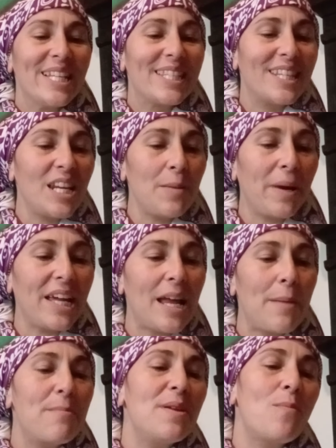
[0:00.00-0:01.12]
célébrez
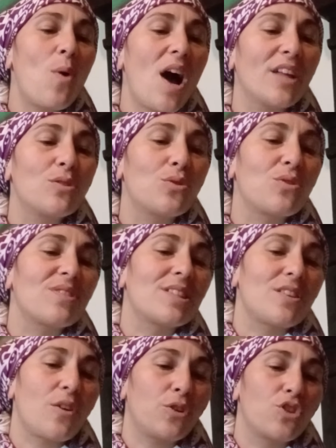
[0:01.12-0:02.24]
la mémoire de son
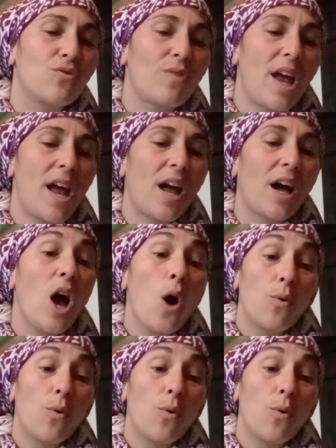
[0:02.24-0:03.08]
sanctuaire.